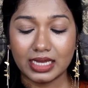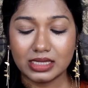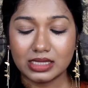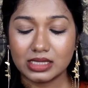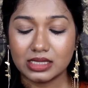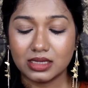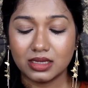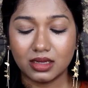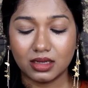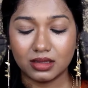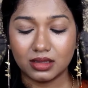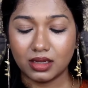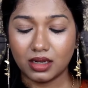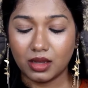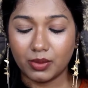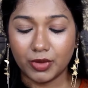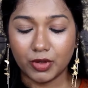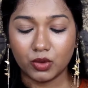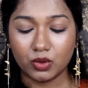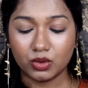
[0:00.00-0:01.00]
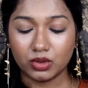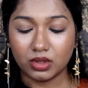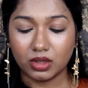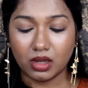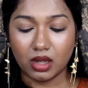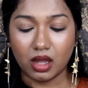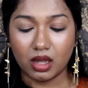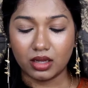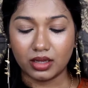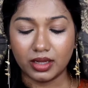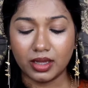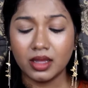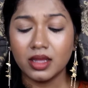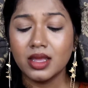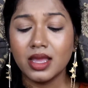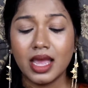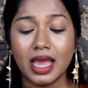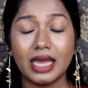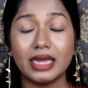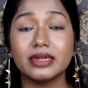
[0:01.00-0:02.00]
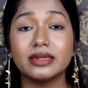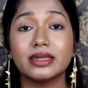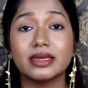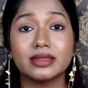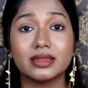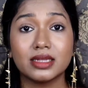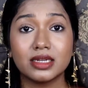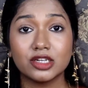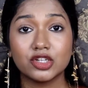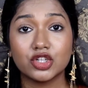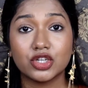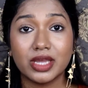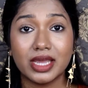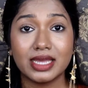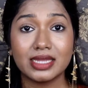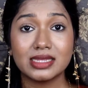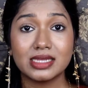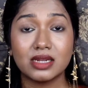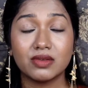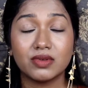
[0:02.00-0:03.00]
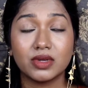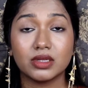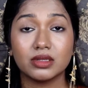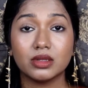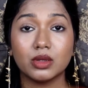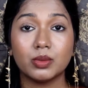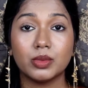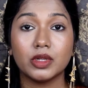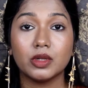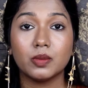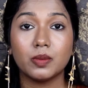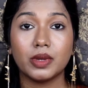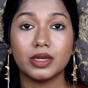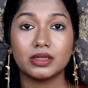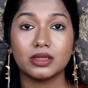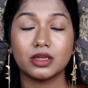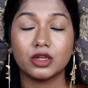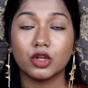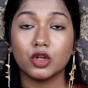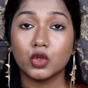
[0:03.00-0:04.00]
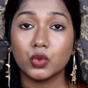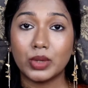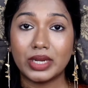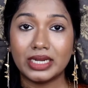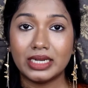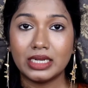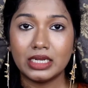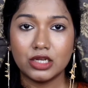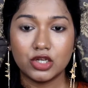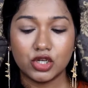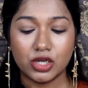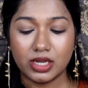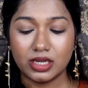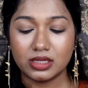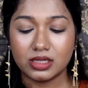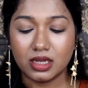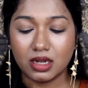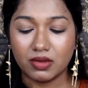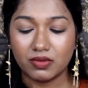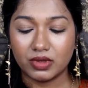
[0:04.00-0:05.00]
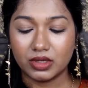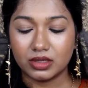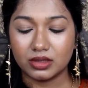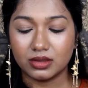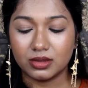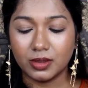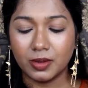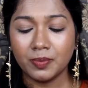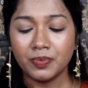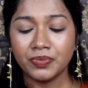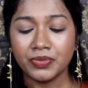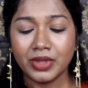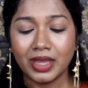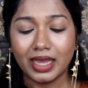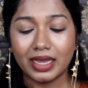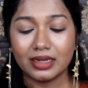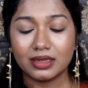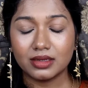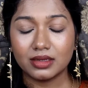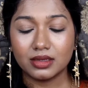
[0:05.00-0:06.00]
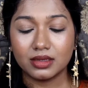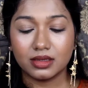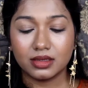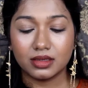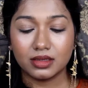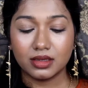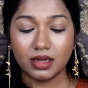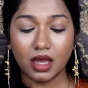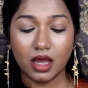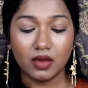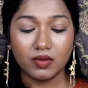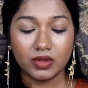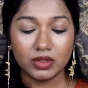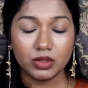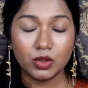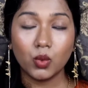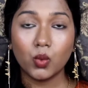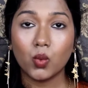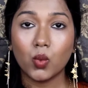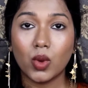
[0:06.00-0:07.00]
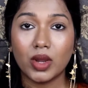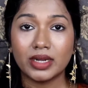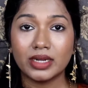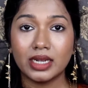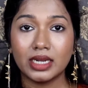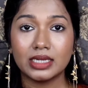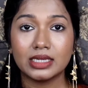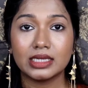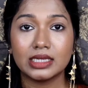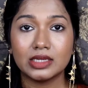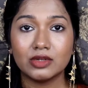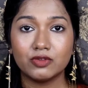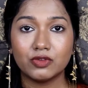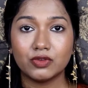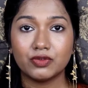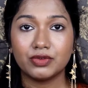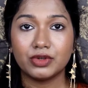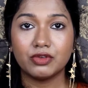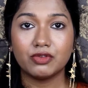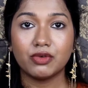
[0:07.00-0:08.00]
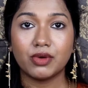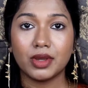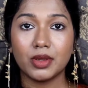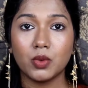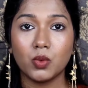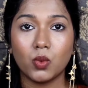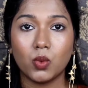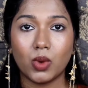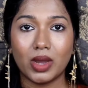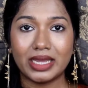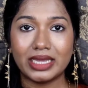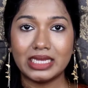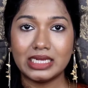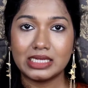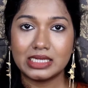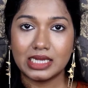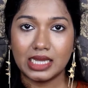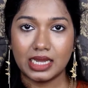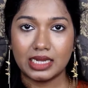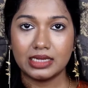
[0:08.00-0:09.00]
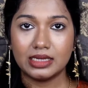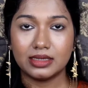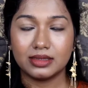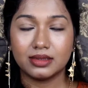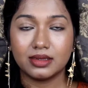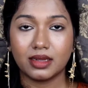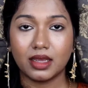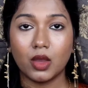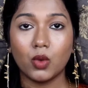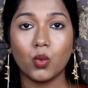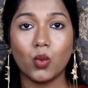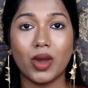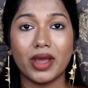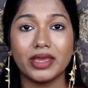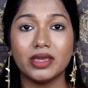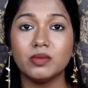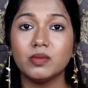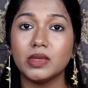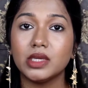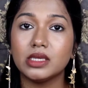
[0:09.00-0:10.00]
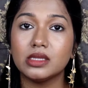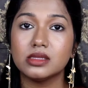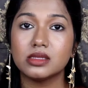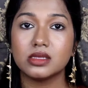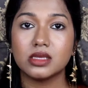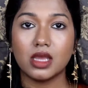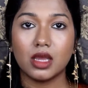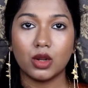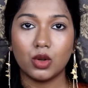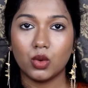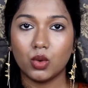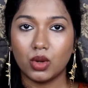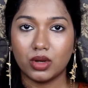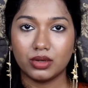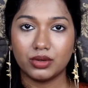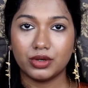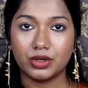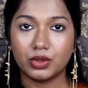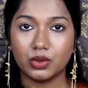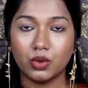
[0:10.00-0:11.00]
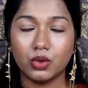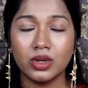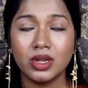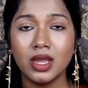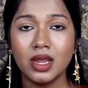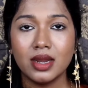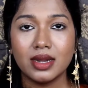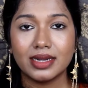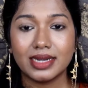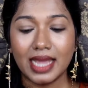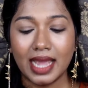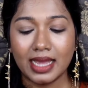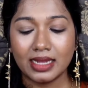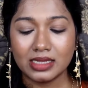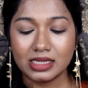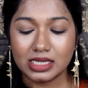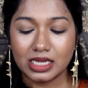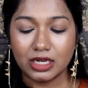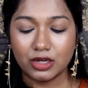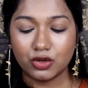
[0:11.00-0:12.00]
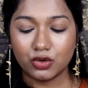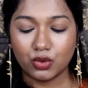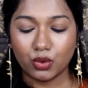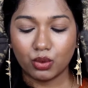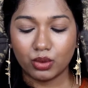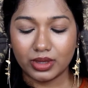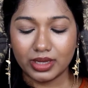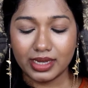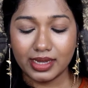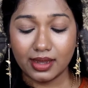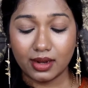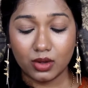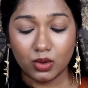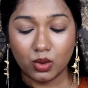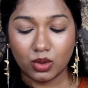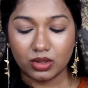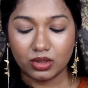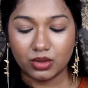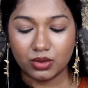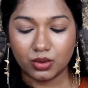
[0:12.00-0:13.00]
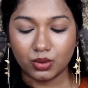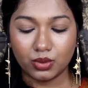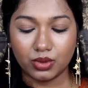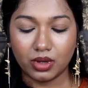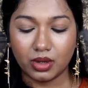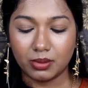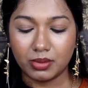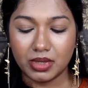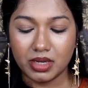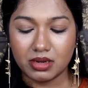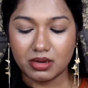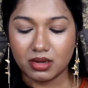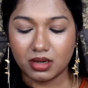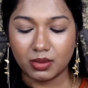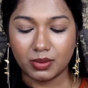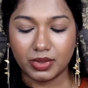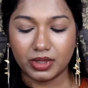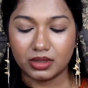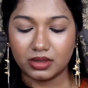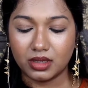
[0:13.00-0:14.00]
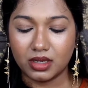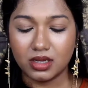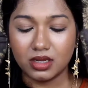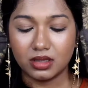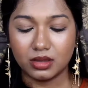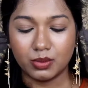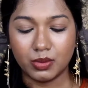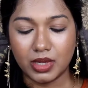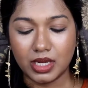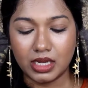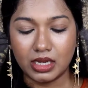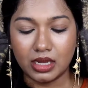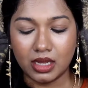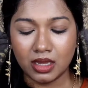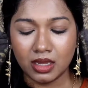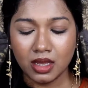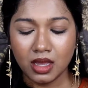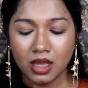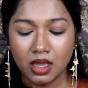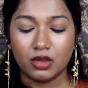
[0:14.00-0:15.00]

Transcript: ஆசிட் அதெல்லாமே கொடுத்துருக்காங்க அண்ட் எத்தனை ஷேட்ஸில் வருது அப்படின்னு பார்த்தீங்கன்னா டுவெண்ட்டி ஷேட்ஸில் வருது அண்டு நான் வந்து ஒன் ஹண்ட்ரட் அண்ட் ஃபிஃப்டி ஃபைவ் ஒய் டேன் எடுத்திருக்கேன் ஒய் மீன்ஸ் எல்லோ அண்டர் டோன் டேன் ஸ்கின் டோனுக்கு எல்லோ அண்டர் டோன் அப்படின்ற மாதிரி அது மீனிங்